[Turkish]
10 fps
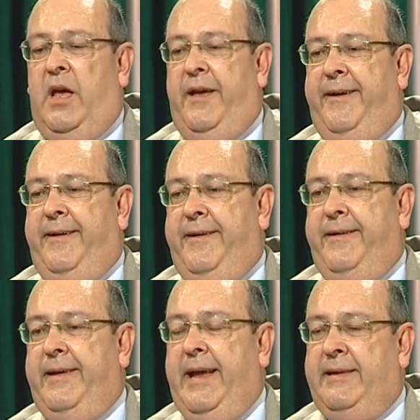E,
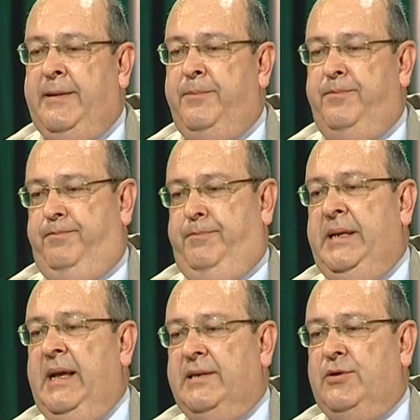eğitim
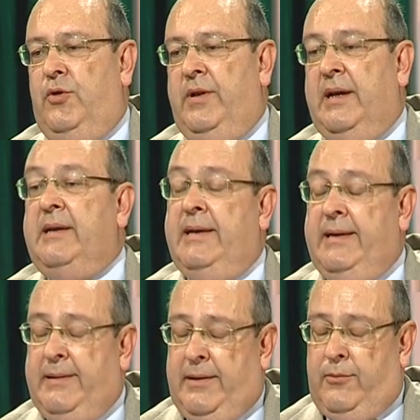binası olarak e,
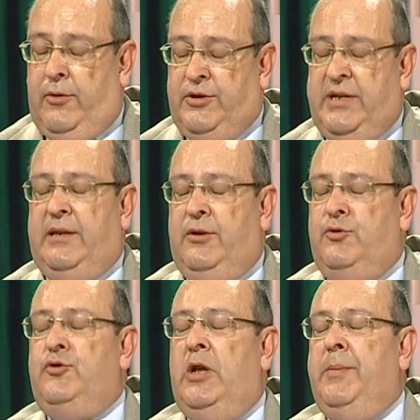öncelikle
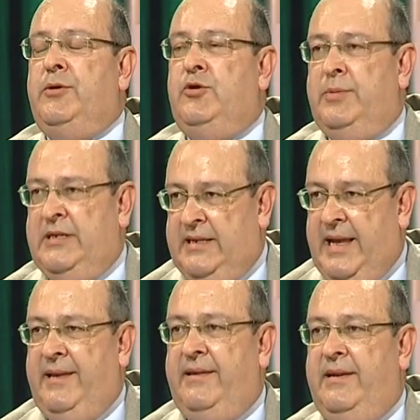şunu söylemek istiyorum. Siz
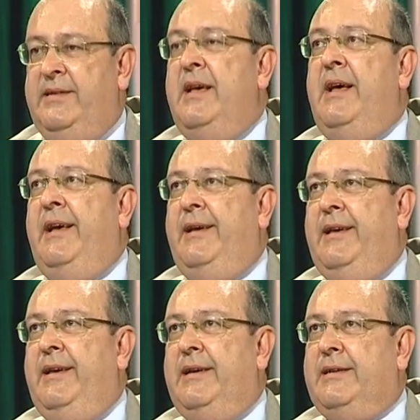değindiniz.
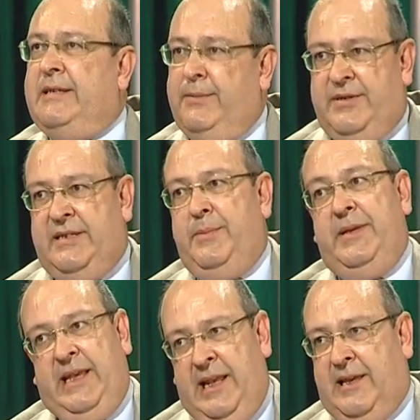E, Kıbrıs'ta bir
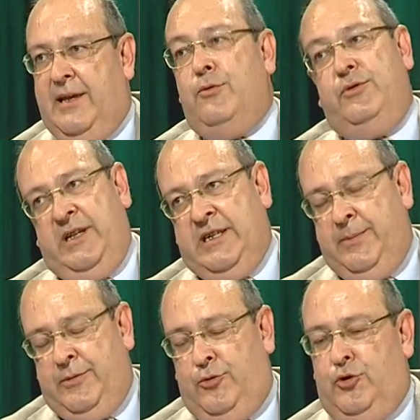ilk. Kuzey
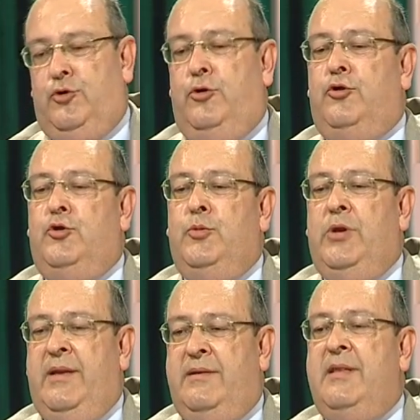Kıbrıs Türk, evet. Türk
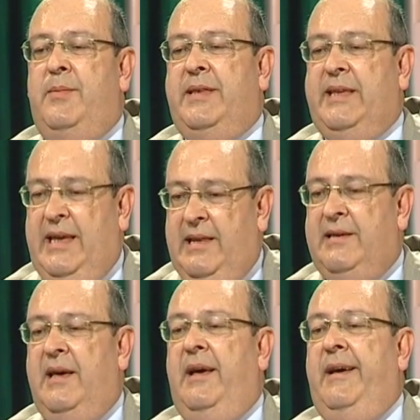Cumhuriyeti'nde bir ilk.
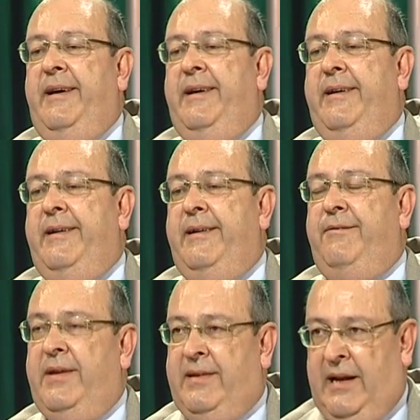E,
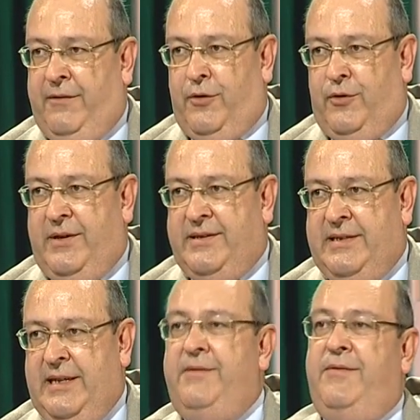veteriner
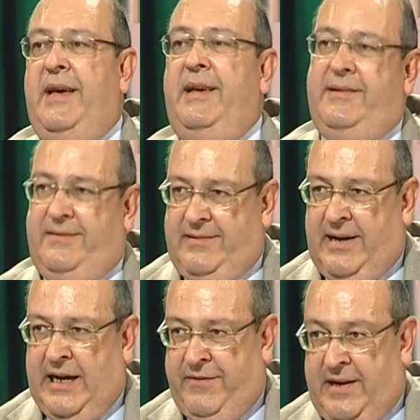fakültesi ve
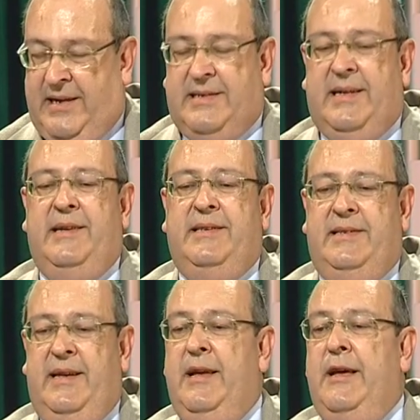hayvan
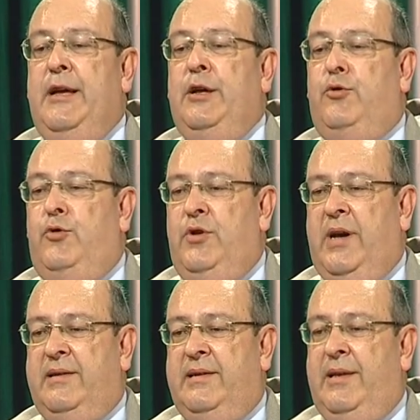hastanesi.
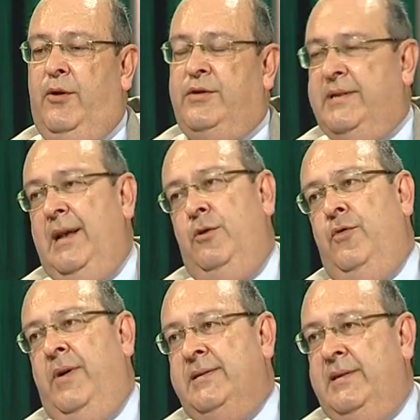Dünyada da özel
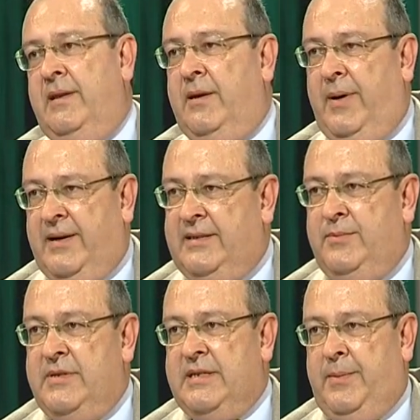üniversitelere
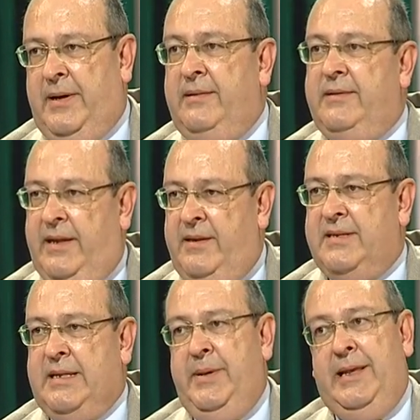baktığımız zaman
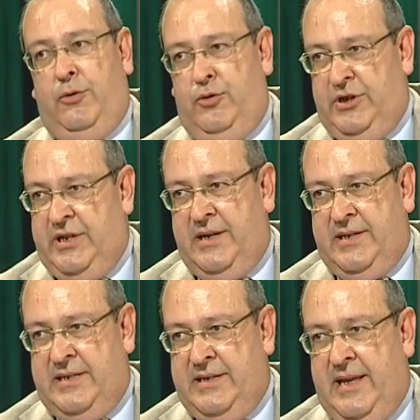dediğiniz gibi ilk üç
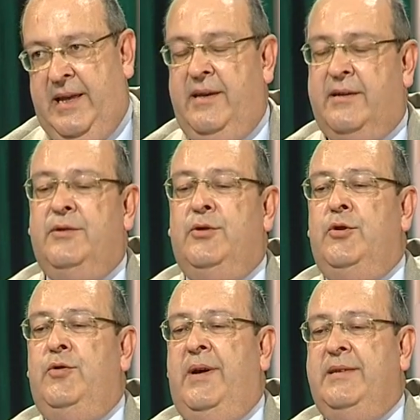içerisinde yakında o
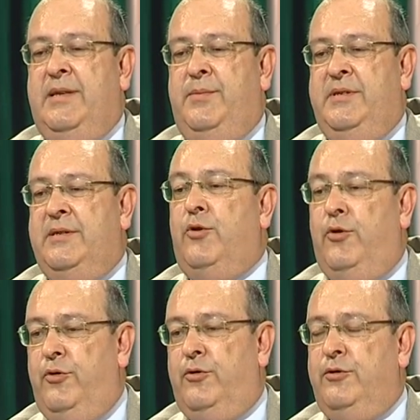üniversitemizi
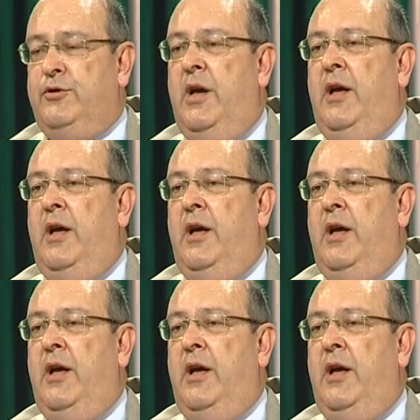görüyoruz.